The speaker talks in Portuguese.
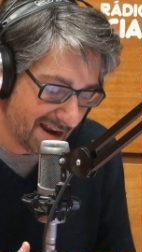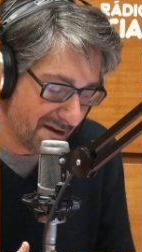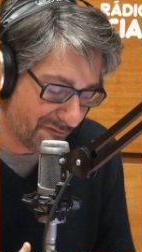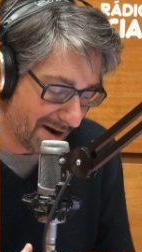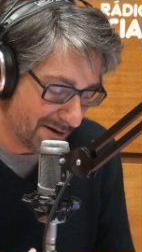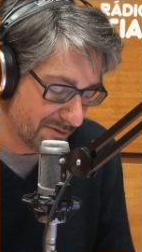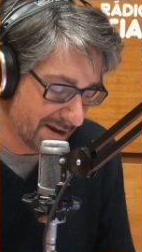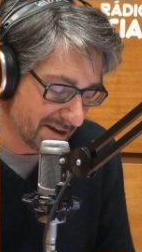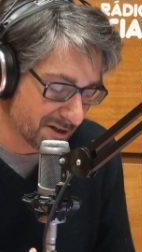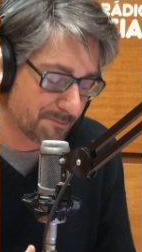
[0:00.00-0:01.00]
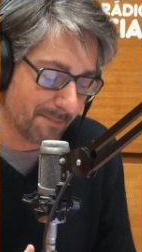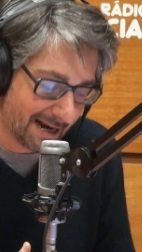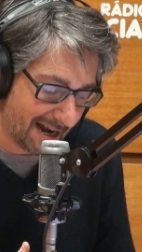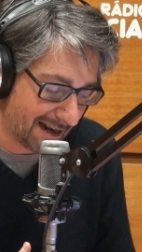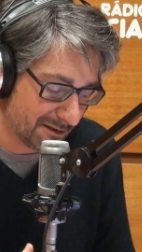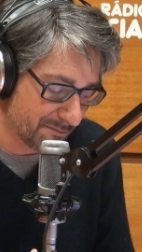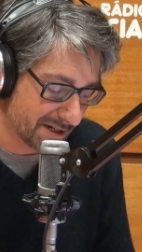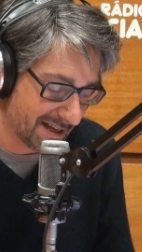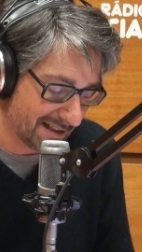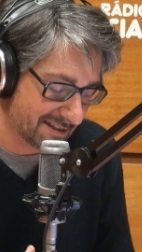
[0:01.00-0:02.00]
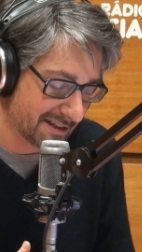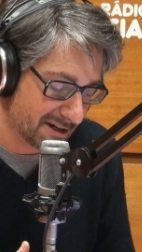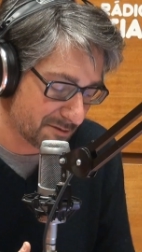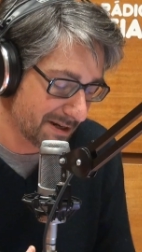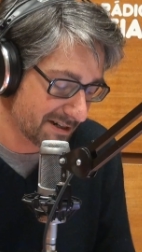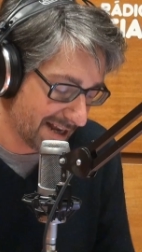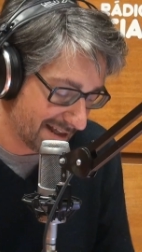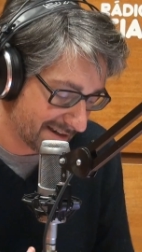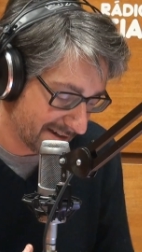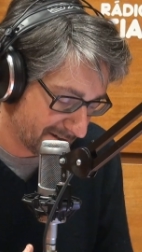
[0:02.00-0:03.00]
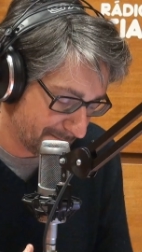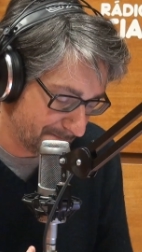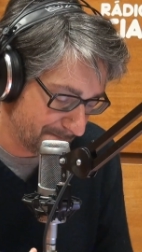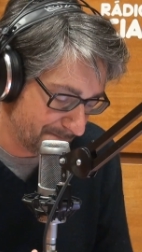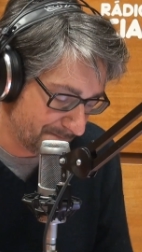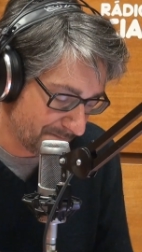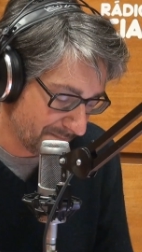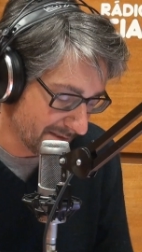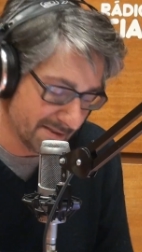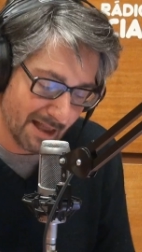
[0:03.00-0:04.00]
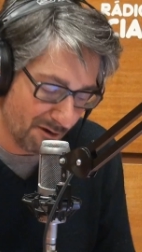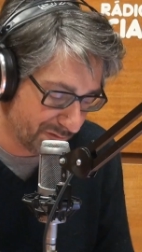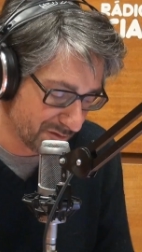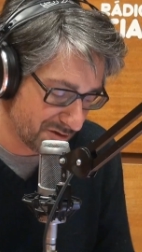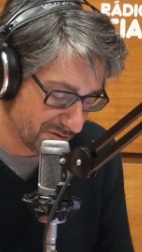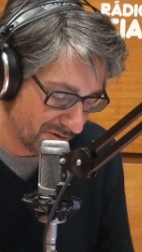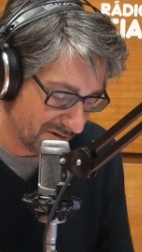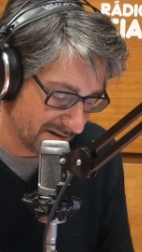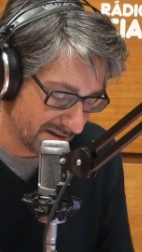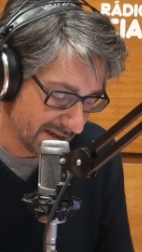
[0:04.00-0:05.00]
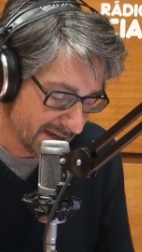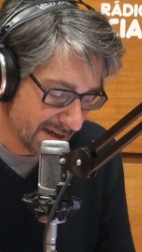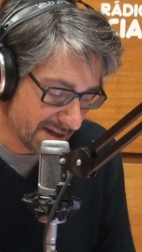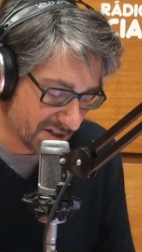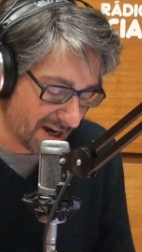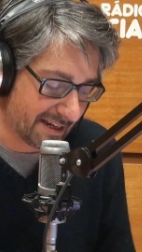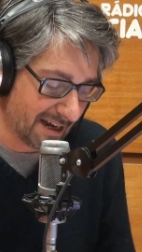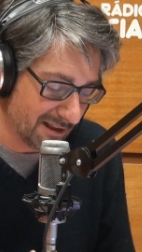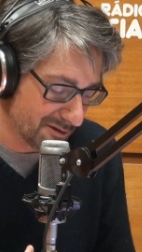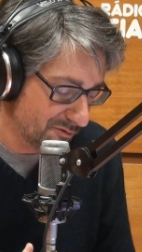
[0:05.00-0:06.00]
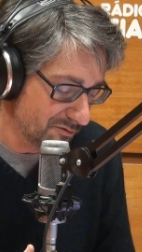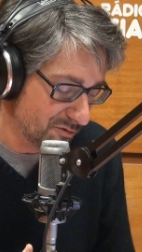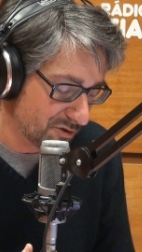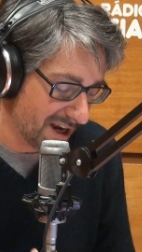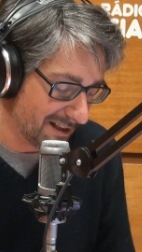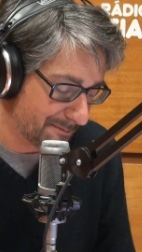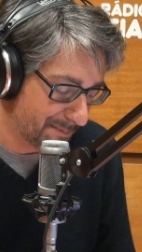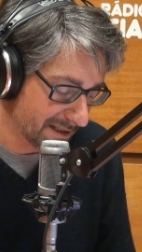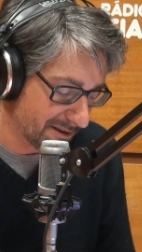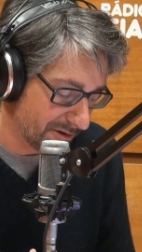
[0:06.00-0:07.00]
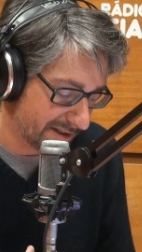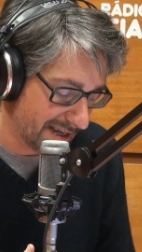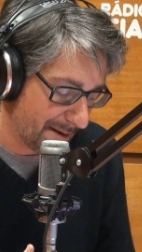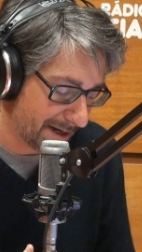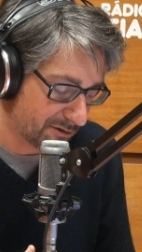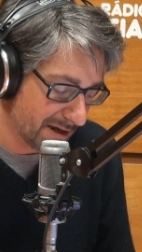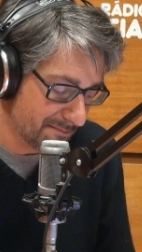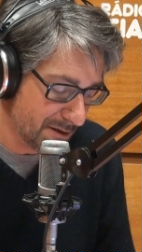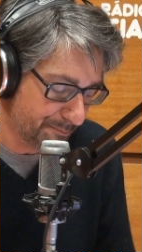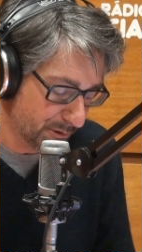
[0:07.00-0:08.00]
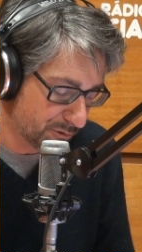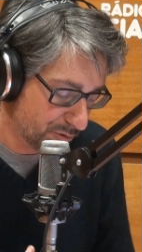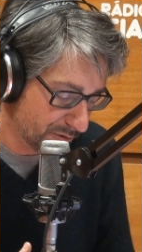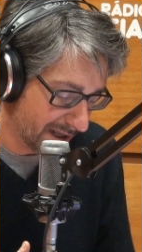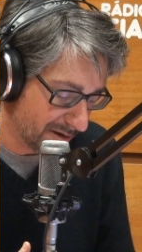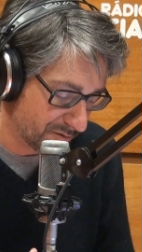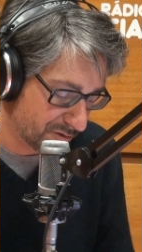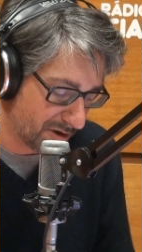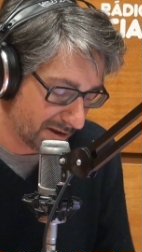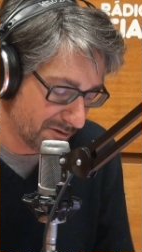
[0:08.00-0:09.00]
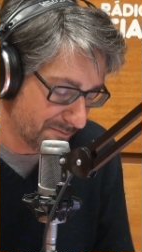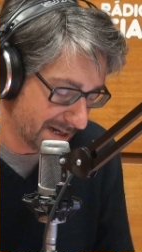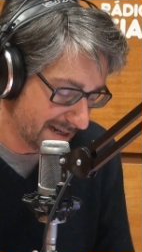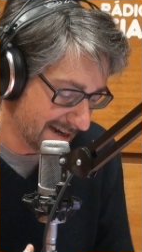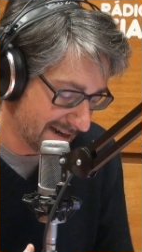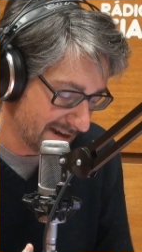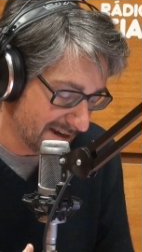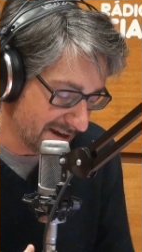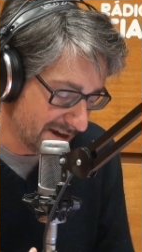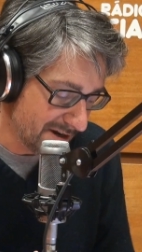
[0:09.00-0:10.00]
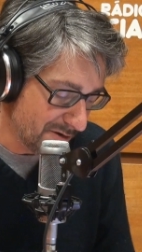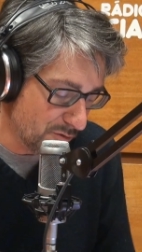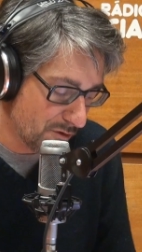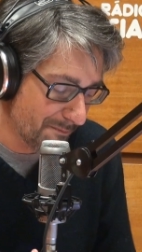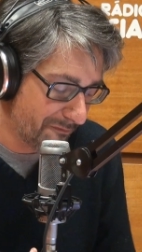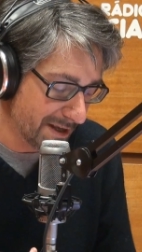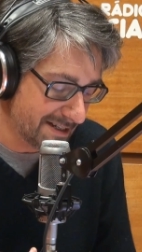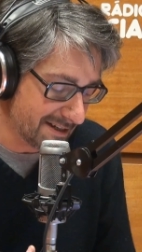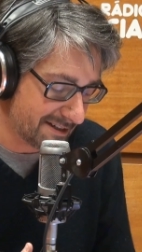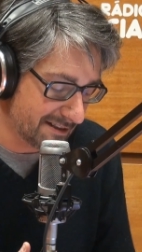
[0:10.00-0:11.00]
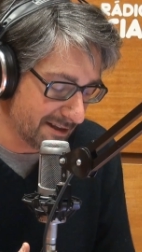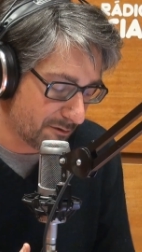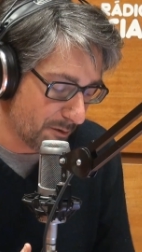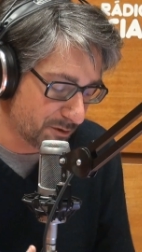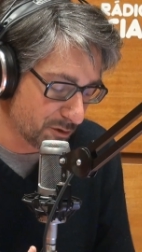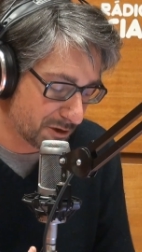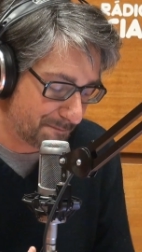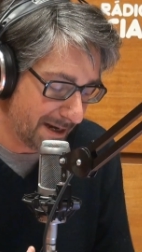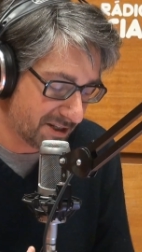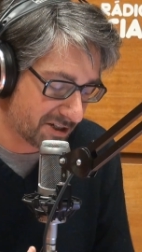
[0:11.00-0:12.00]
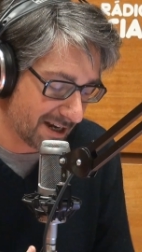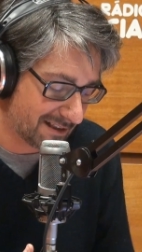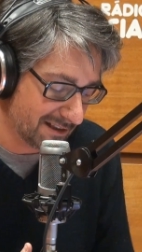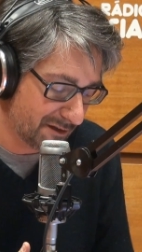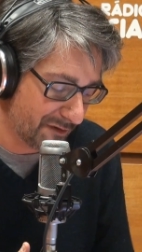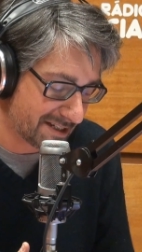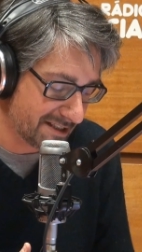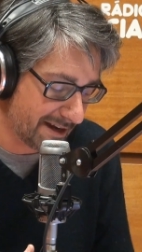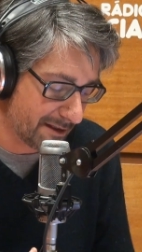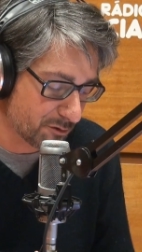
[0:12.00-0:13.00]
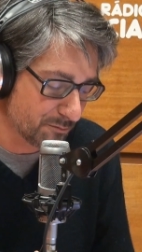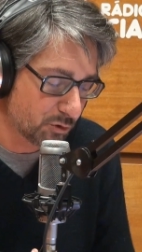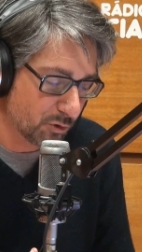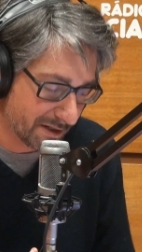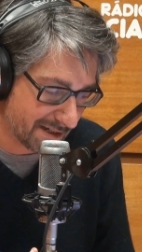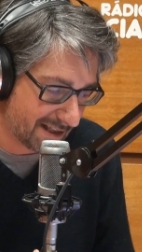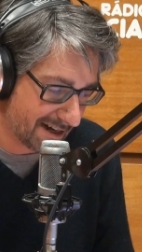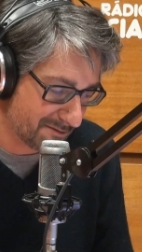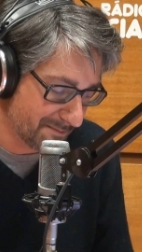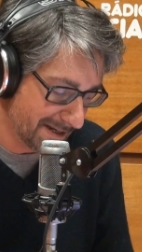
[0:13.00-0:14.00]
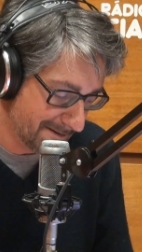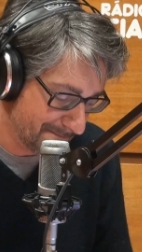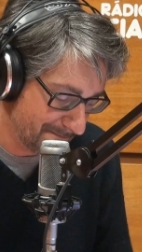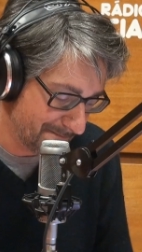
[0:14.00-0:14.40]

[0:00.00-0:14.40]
em vão esmagar algumas delas entre as minhas nádegas. Não funcionou. Já que algum do gel depilador tinha aberto caminho pelo túnel onde o sol não brilha, o que me fazia sentir como se o Space Shuttle tivesse ligado os motores atrás de mim